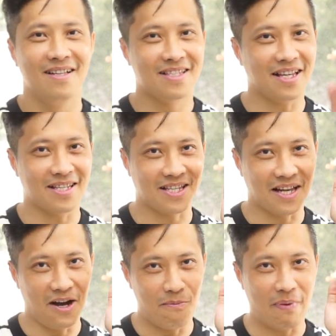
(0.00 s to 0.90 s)
这时
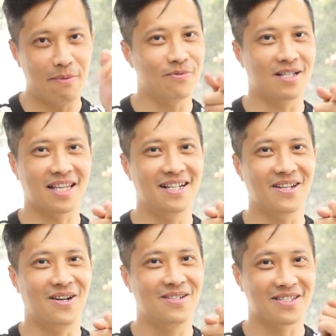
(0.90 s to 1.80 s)
候北部的车
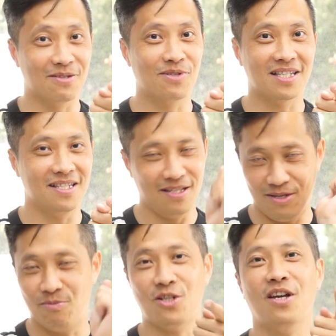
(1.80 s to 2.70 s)
友是不是
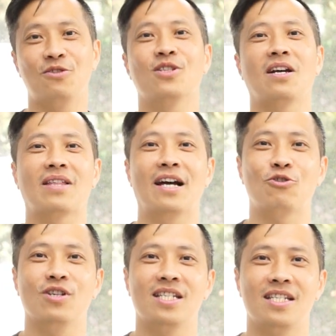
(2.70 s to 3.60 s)
你们就可以去找他
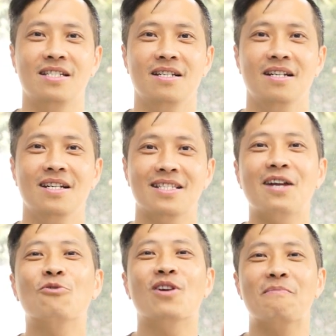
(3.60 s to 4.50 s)
学习？那
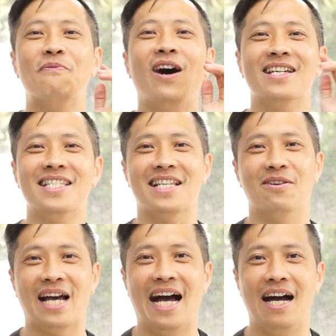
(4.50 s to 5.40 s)
如果你不好意思
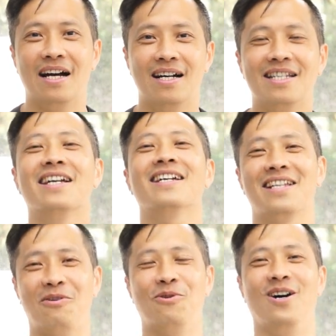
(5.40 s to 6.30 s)
找他，你也可以
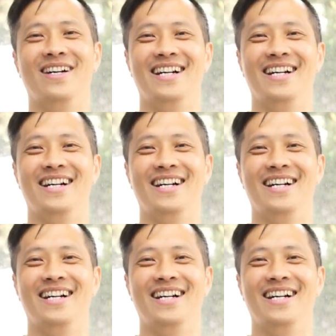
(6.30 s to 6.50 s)
找我。